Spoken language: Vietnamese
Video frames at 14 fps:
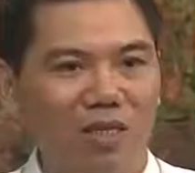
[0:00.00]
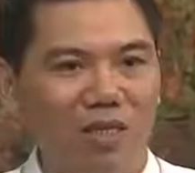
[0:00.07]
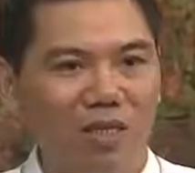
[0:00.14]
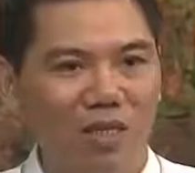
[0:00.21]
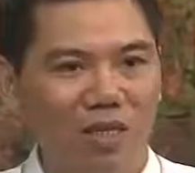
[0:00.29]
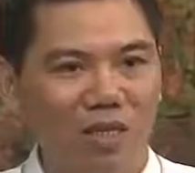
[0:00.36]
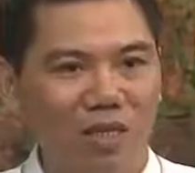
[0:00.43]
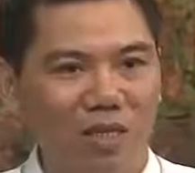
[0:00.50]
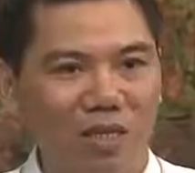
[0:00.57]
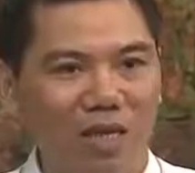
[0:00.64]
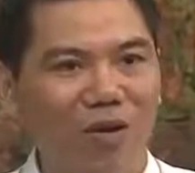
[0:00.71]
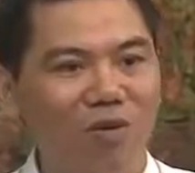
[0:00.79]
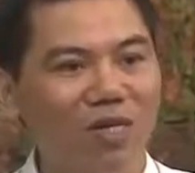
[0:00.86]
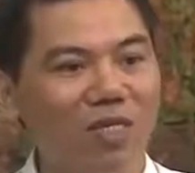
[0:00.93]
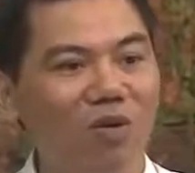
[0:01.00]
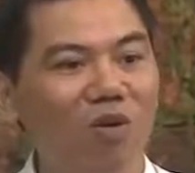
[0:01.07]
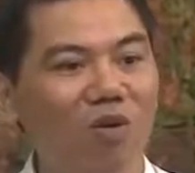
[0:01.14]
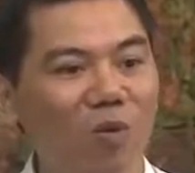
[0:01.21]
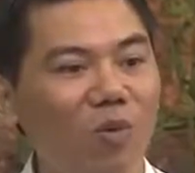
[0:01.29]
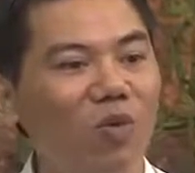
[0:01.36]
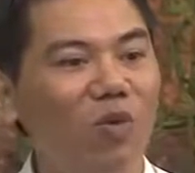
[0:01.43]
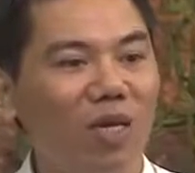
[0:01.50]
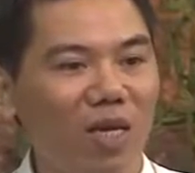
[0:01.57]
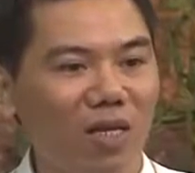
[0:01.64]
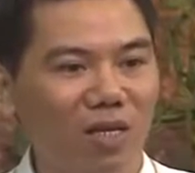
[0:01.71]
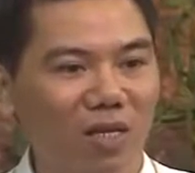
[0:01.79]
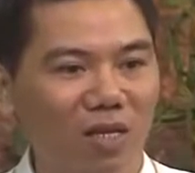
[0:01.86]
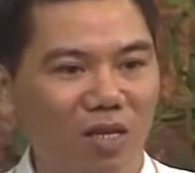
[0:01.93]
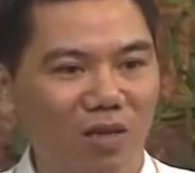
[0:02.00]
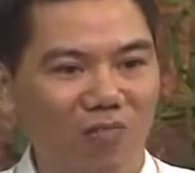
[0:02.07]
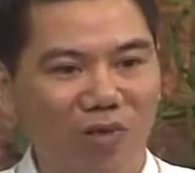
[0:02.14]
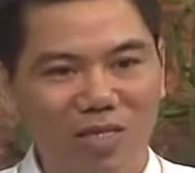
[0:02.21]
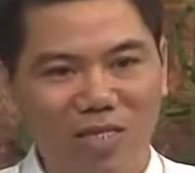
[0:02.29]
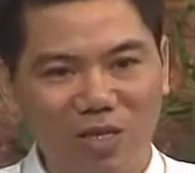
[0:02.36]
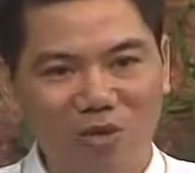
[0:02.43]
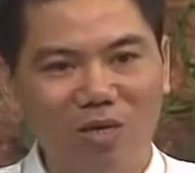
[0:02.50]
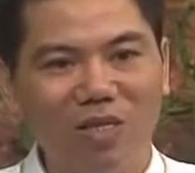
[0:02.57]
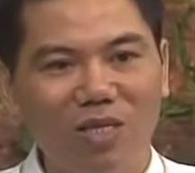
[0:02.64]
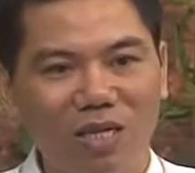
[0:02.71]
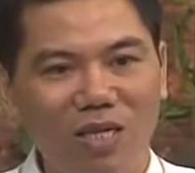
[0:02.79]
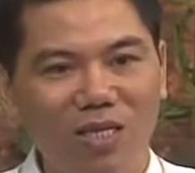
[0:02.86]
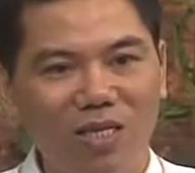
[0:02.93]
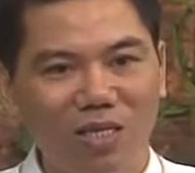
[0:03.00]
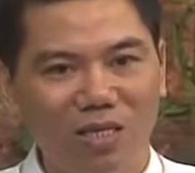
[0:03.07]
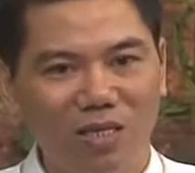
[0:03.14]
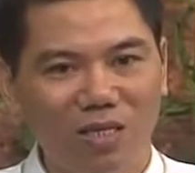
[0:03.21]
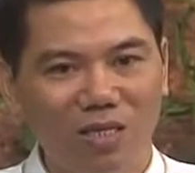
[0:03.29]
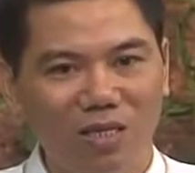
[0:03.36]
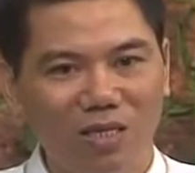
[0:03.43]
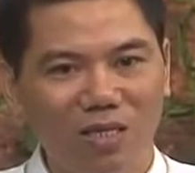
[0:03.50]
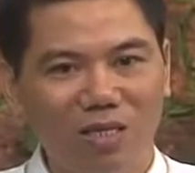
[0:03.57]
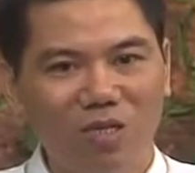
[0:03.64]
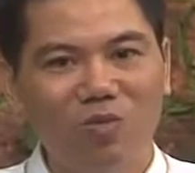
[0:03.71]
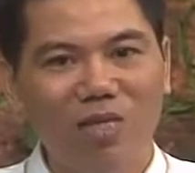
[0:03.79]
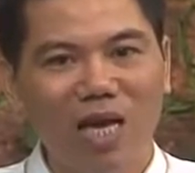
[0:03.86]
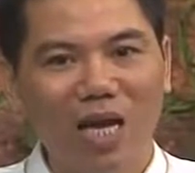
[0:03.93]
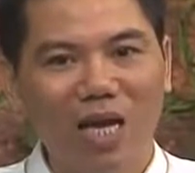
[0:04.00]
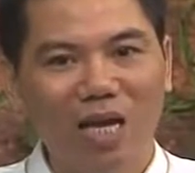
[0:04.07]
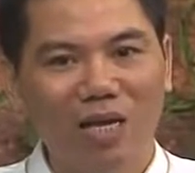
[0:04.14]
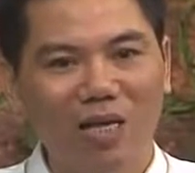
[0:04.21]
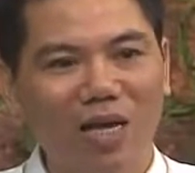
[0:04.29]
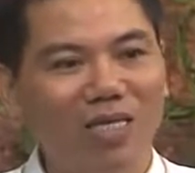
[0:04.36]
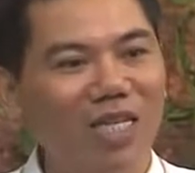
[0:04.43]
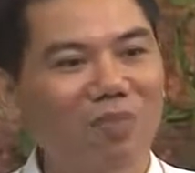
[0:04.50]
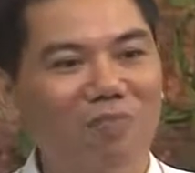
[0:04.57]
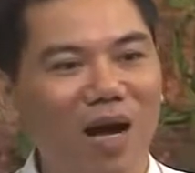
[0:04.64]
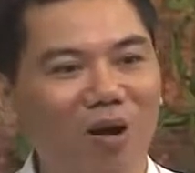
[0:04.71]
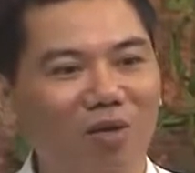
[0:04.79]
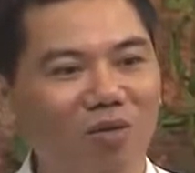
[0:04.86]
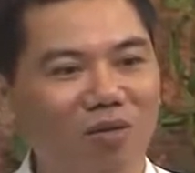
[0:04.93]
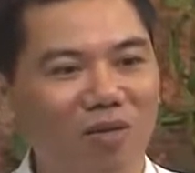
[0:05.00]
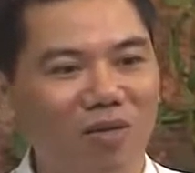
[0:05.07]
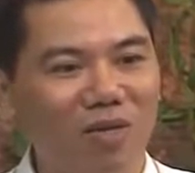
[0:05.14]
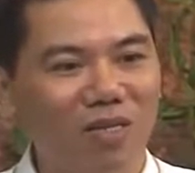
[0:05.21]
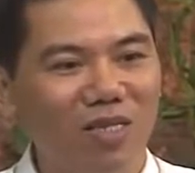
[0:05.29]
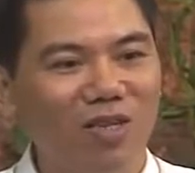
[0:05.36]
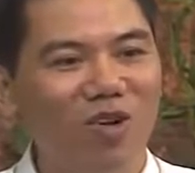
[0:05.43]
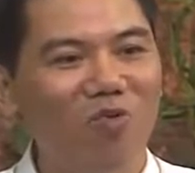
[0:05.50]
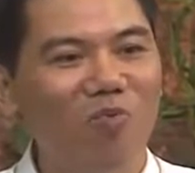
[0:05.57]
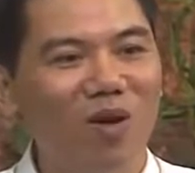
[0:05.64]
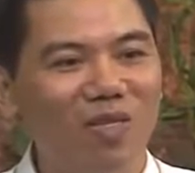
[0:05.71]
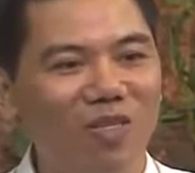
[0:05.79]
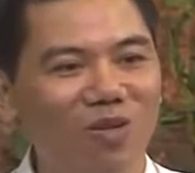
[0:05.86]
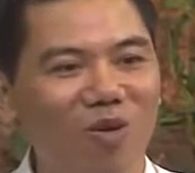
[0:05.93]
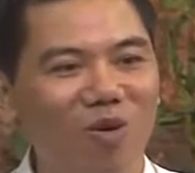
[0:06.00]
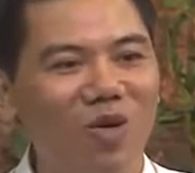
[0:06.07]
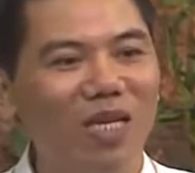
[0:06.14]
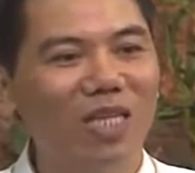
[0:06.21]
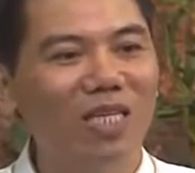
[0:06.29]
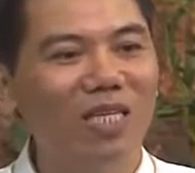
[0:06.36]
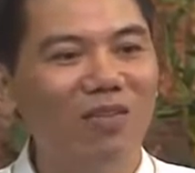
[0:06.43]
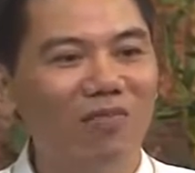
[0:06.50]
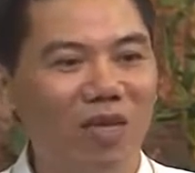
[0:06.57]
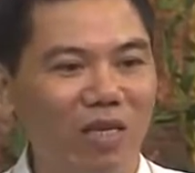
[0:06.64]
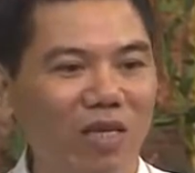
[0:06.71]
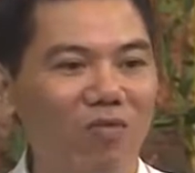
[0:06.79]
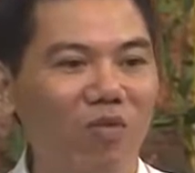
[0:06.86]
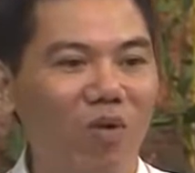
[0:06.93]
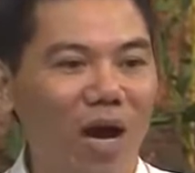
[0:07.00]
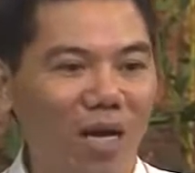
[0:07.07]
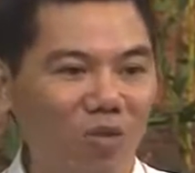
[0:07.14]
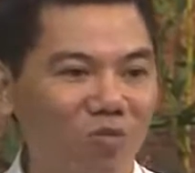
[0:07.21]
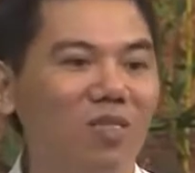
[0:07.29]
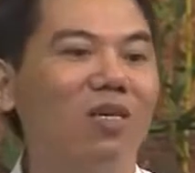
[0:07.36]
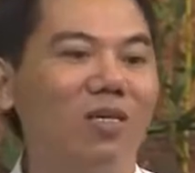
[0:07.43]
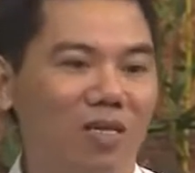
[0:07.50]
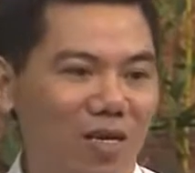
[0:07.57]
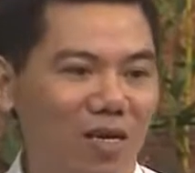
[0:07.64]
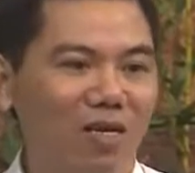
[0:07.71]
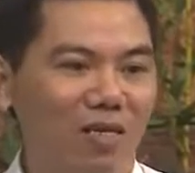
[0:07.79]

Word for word: thì cái đạo đức xã hội nó mới tốt lên. Và chỉ có như thế thì chúng ta, các trang báo sẽ không bao giờ có những cái tin về những cái vụ án rùng rợn nữa.